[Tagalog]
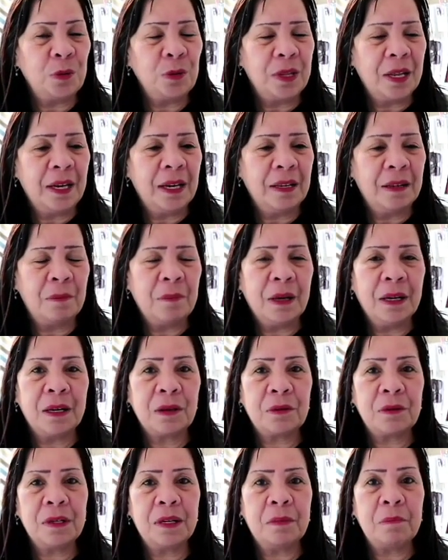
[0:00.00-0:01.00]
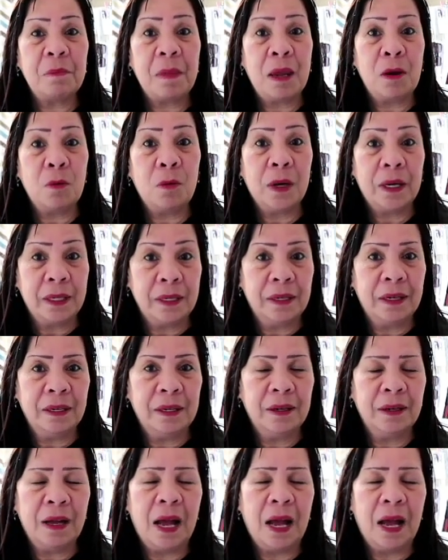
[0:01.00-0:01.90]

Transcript: po talaga magkaroon ng Mayward.